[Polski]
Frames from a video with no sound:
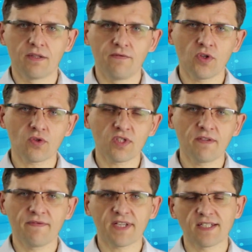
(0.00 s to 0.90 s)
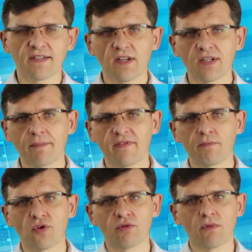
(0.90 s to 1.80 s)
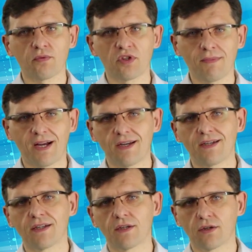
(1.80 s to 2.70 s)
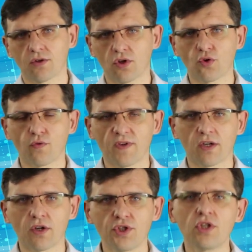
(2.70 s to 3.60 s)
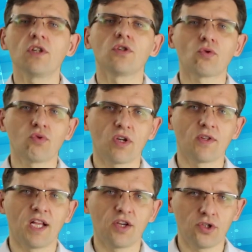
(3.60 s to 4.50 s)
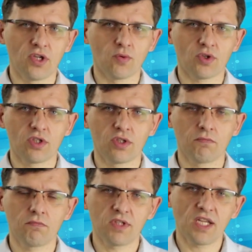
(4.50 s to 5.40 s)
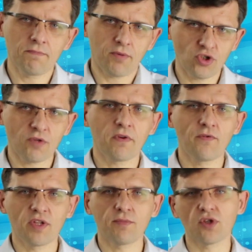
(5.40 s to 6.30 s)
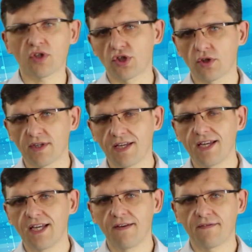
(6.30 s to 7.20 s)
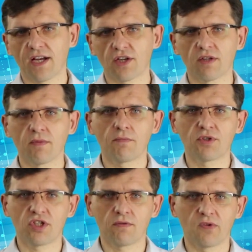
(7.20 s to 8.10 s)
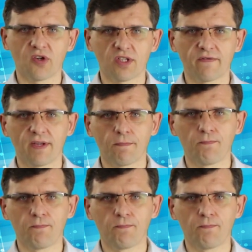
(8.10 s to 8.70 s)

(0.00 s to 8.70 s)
W związku z tym wskazywano na pewien poziom optymalny kosztów jakości, do którego należy dążyć. Ten poziom powinien być określony w każdym przedsiębiorstwie.